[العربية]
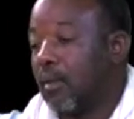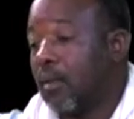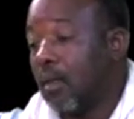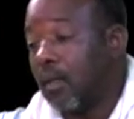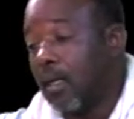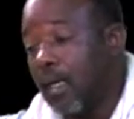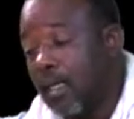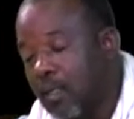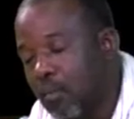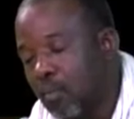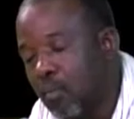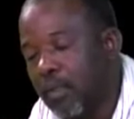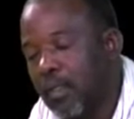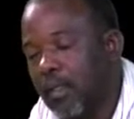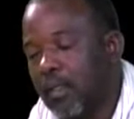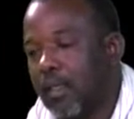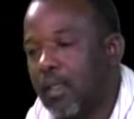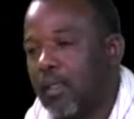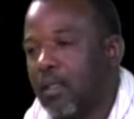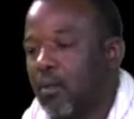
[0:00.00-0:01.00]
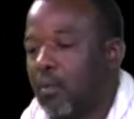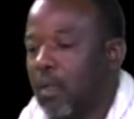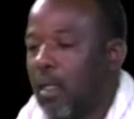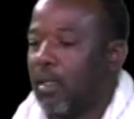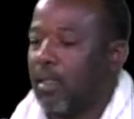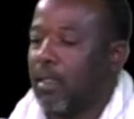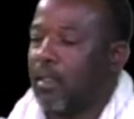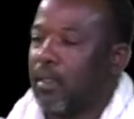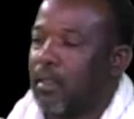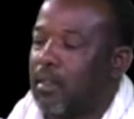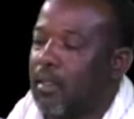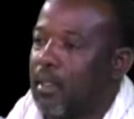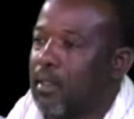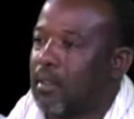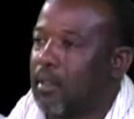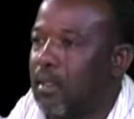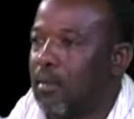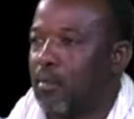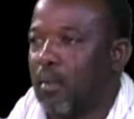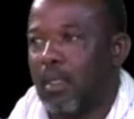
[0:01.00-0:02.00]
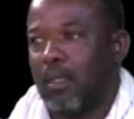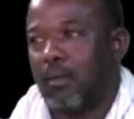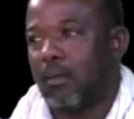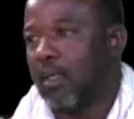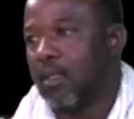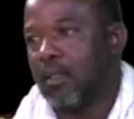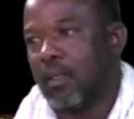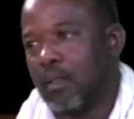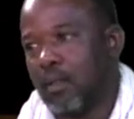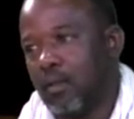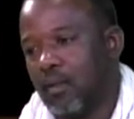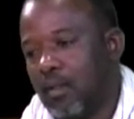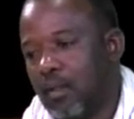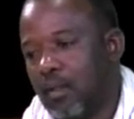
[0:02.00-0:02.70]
الراتب متدني وعلى الاساس المعلمين يستطيعون